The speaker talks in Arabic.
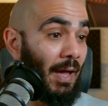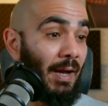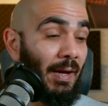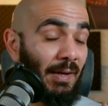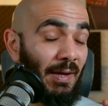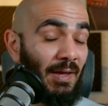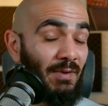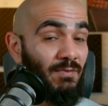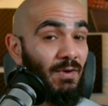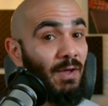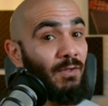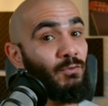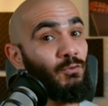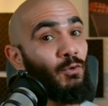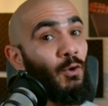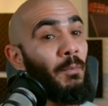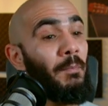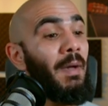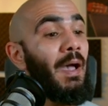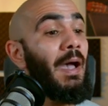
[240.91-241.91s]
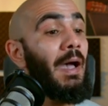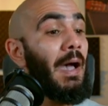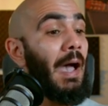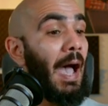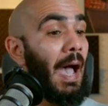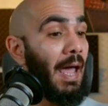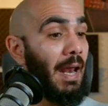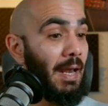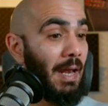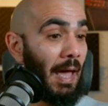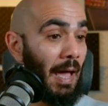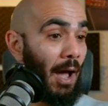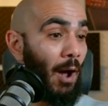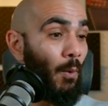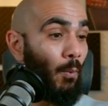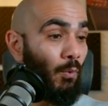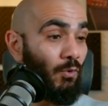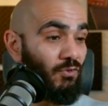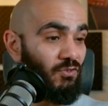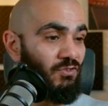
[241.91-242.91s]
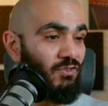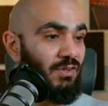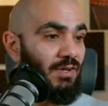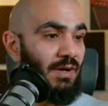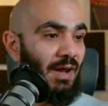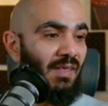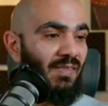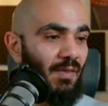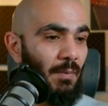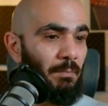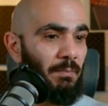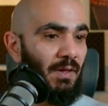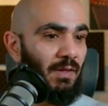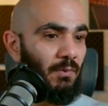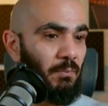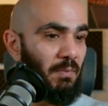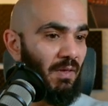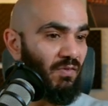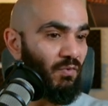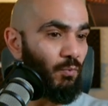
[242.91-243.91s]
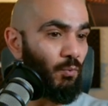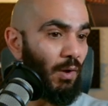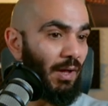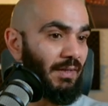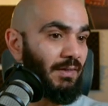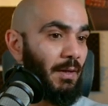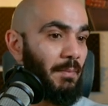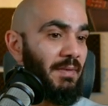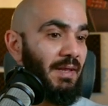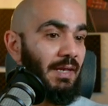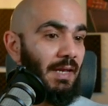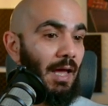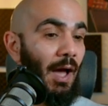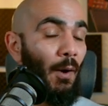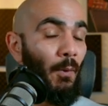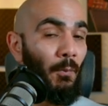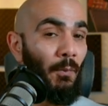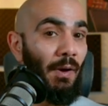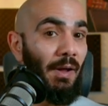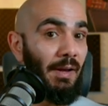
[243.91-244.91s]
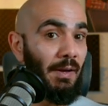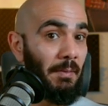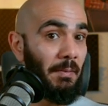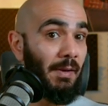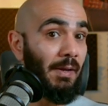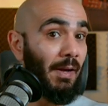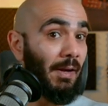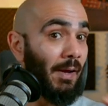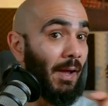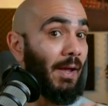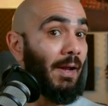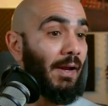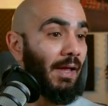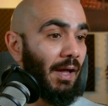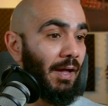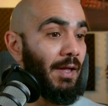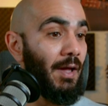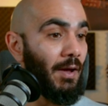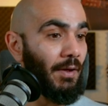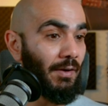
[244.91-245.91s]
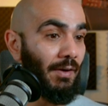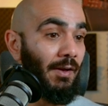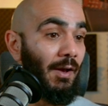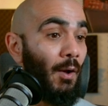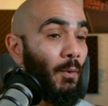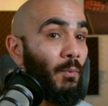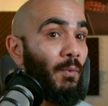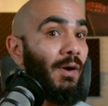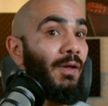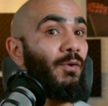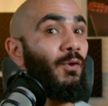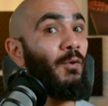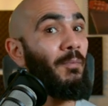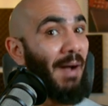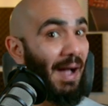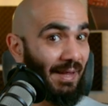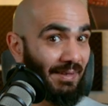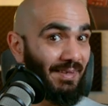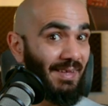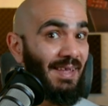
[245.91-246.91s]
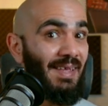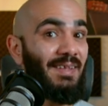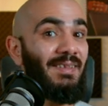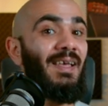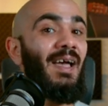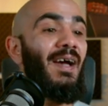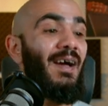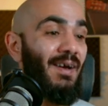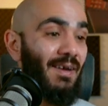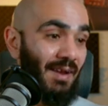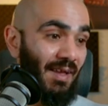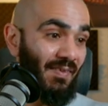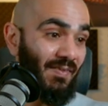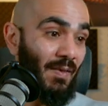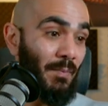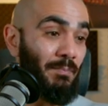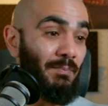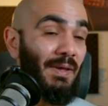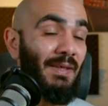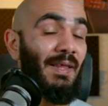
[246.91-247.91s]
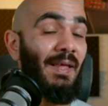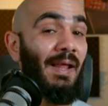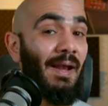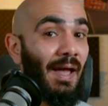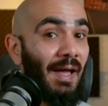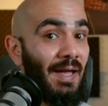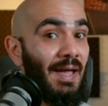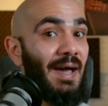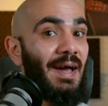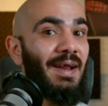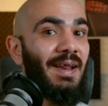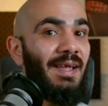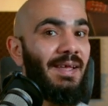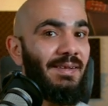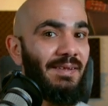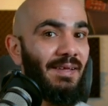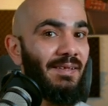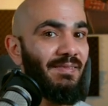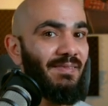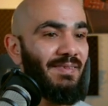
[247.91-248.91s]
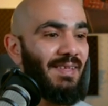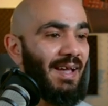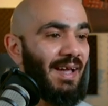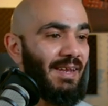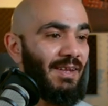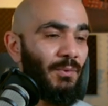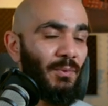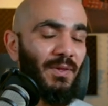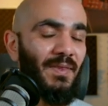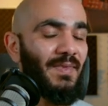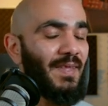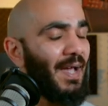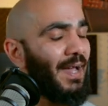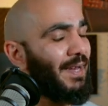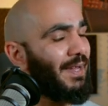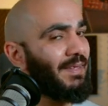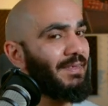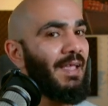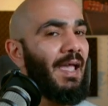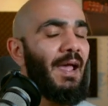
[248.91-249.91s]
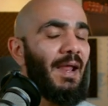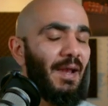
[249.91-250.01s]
للكيفانتوم هلا أول شيء رح ثبت بس وحدة من أول الخيار الأول وبعدين رح ثبت الخيارين الثاني والثالث